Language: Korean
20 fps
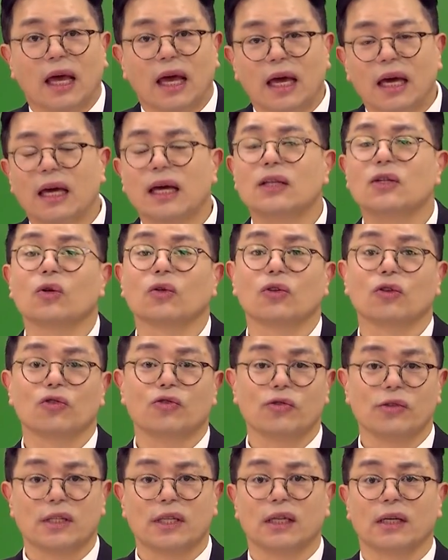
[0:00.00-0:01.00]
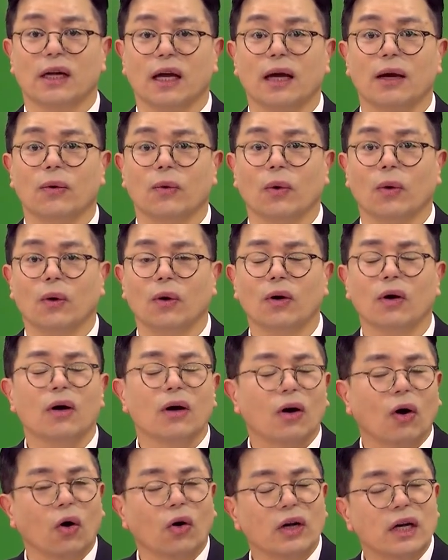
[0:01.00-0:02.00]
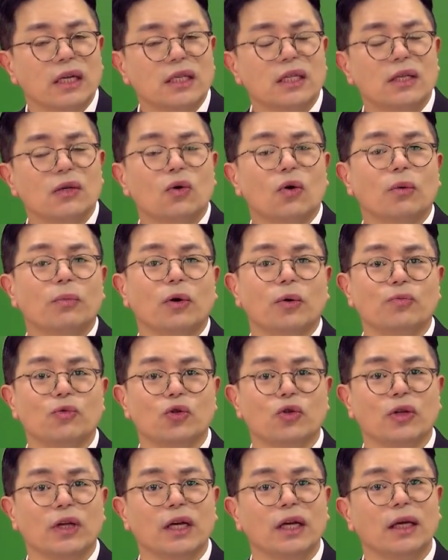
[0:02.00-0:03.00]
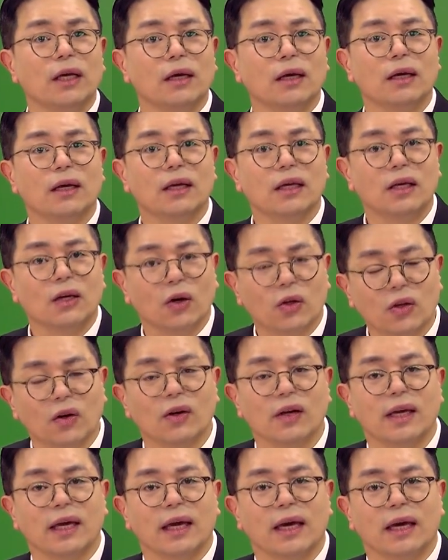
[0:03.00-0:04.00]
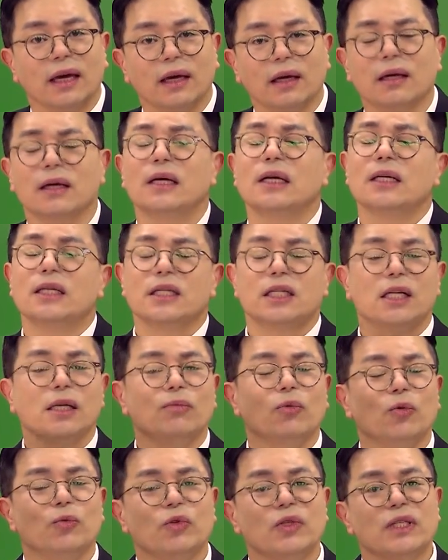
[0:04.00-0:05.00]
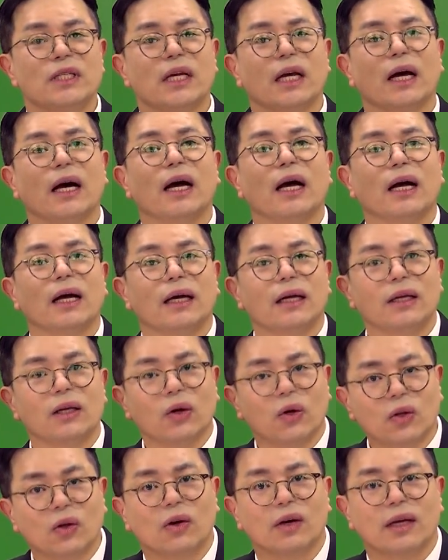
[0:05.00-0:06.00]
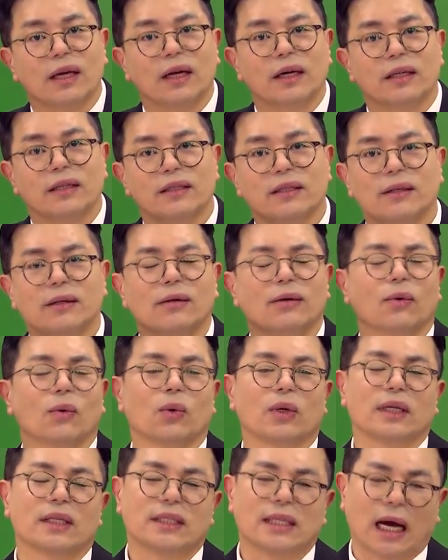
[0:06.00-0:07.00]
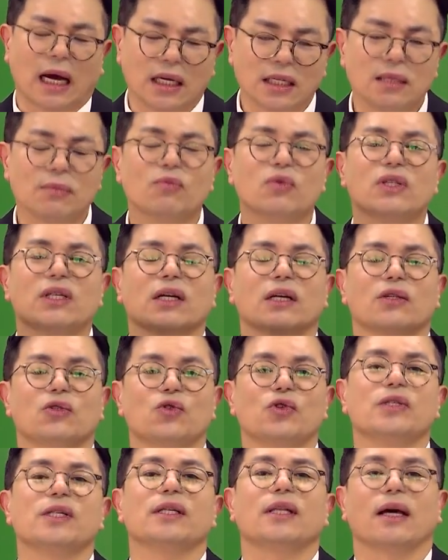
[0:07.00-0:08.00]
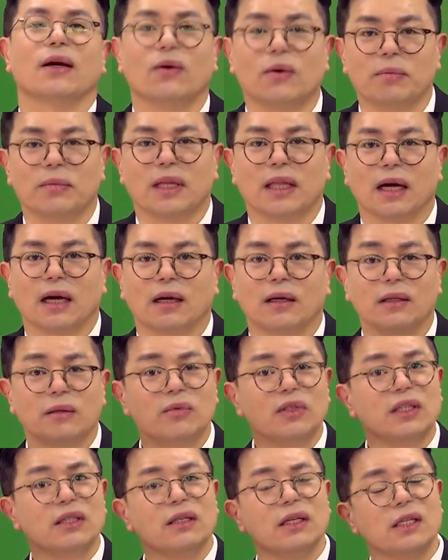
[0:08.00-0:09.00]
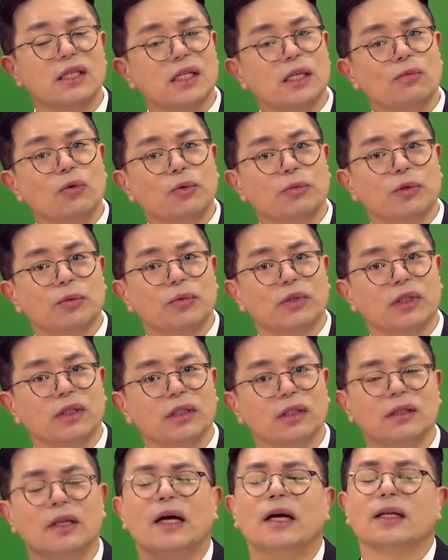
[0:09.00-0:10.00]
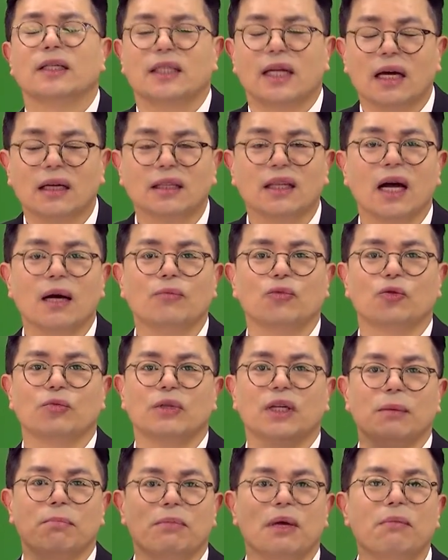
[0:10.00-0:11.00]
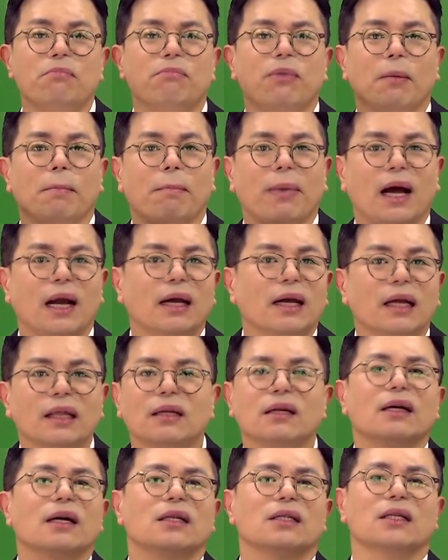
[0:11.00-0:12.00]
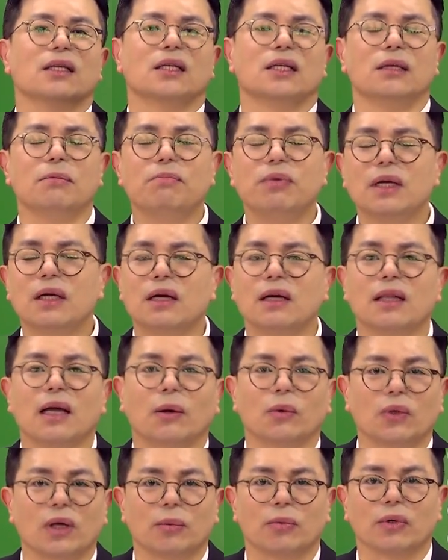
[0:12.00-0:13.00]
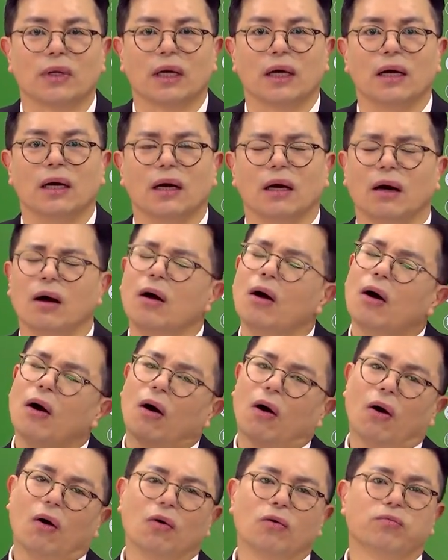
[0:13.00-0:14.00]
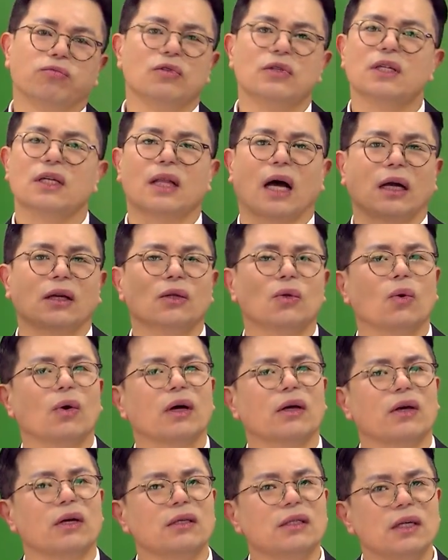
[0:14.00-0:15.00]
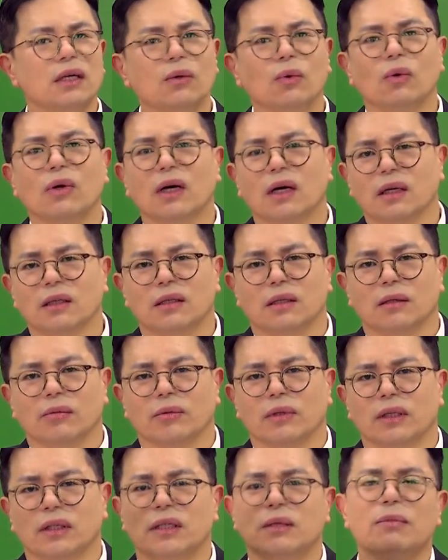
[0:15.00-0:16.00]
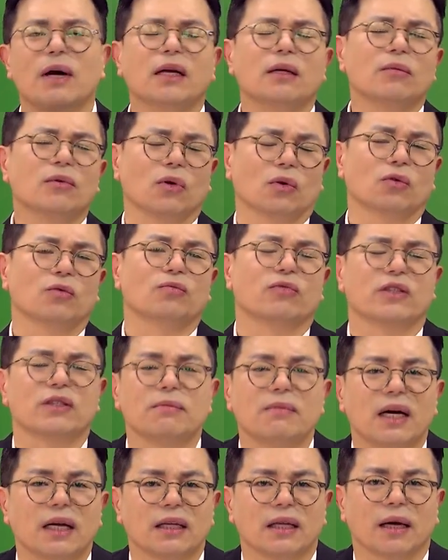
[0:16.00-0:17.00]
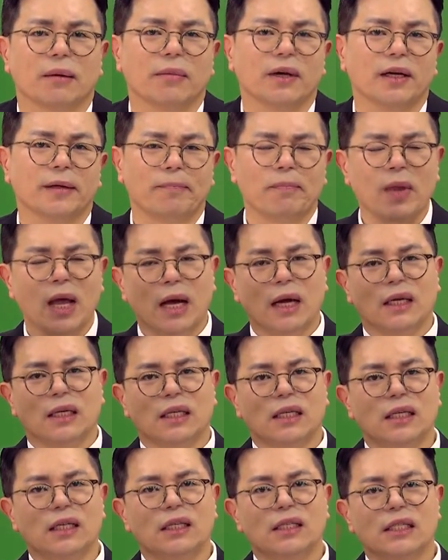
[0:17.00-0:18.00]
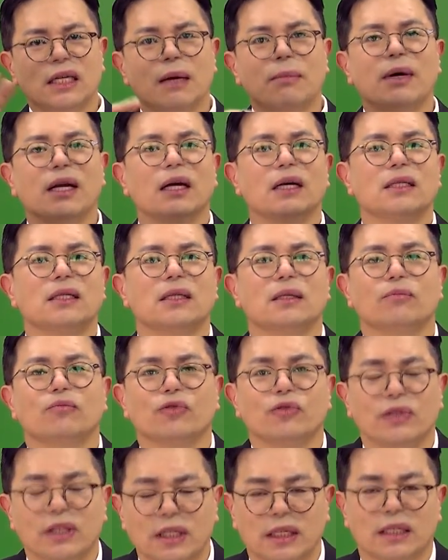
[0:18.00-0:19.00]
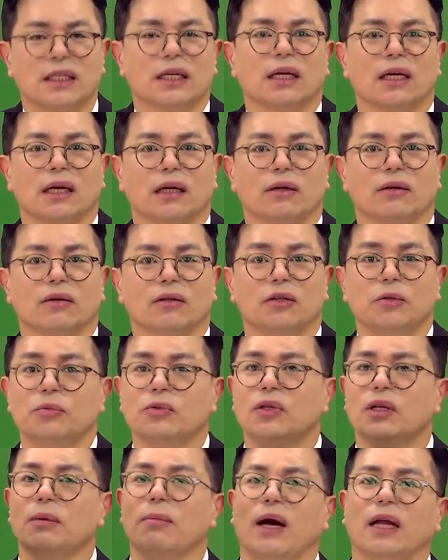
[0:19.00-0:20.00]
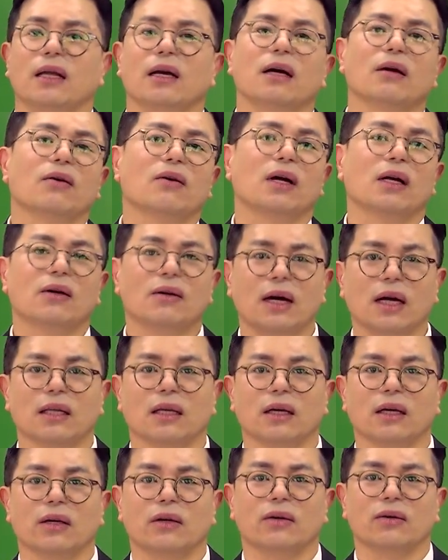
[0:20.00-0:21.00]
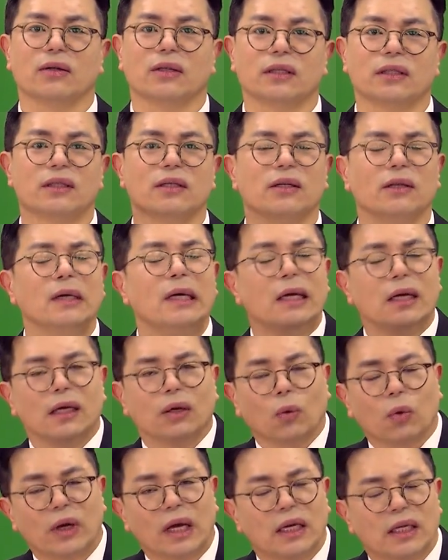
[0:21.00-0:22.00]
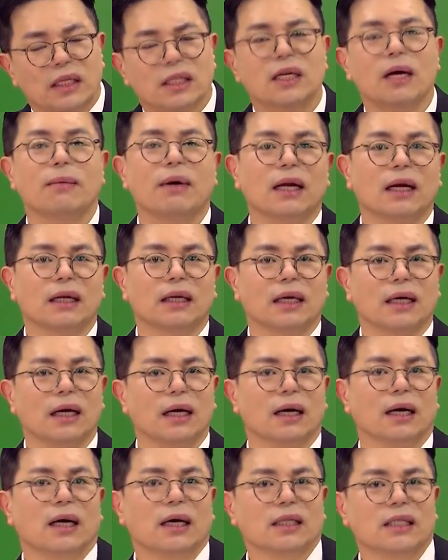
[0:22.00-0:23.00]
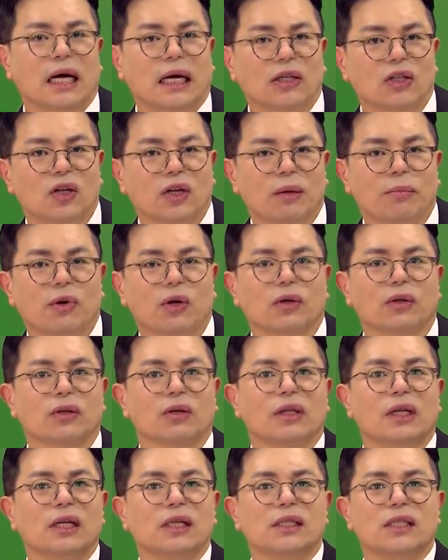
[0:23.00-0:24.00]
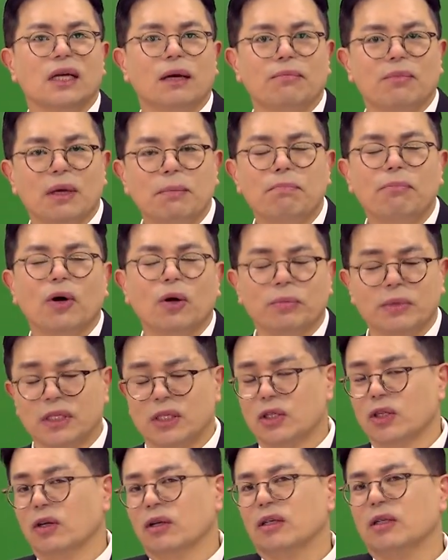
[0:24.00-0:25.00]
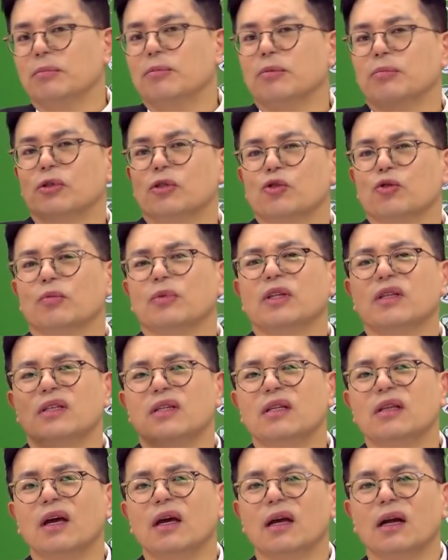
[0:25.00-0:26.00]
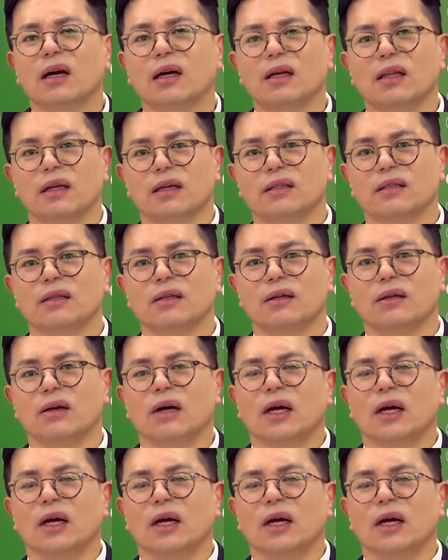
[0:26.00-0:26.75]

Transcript: 개 정도 출제를 했고, 거래신고 법률이 여덟 개, 실무 문제가 여덟 개 해서 올해 사십 문제가 출제된 겁니다. 그러면서 이제 실무 부분은 상당 부분이 민법 판례들까지 깊이 있게 나오다 보니까 어우, 문제 난이도가 굉장히 올라가더라고요. 그 말은 결국 무슨 말이냐면, 이 차만 하시는 분들이 있잖아요. 그분들이 많이 학교 갈 거 아니에요. 그래서 올해 이 차만 하니까 작년에 배웠던 일 차 민법 있죠. 그 부분을 좀 더 디테일하게 내서